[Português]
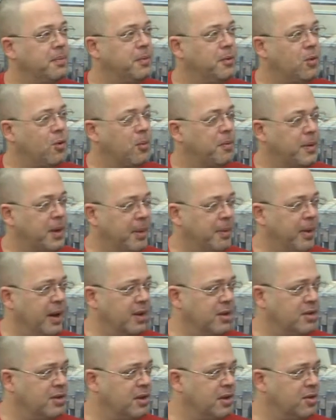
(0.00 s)
comprar
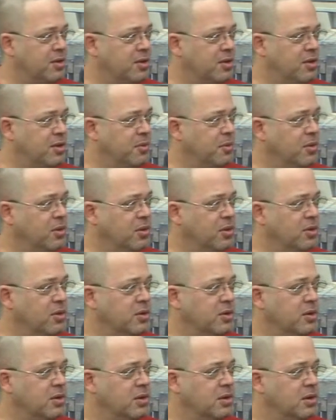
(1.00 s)
mais discos de
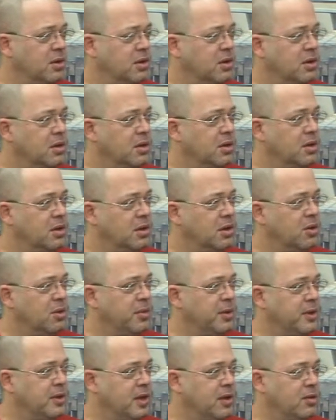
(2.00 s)
blues.
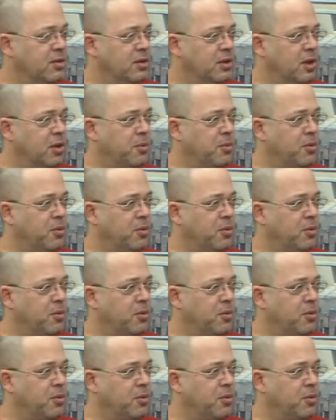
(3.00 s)
comecei a estudar um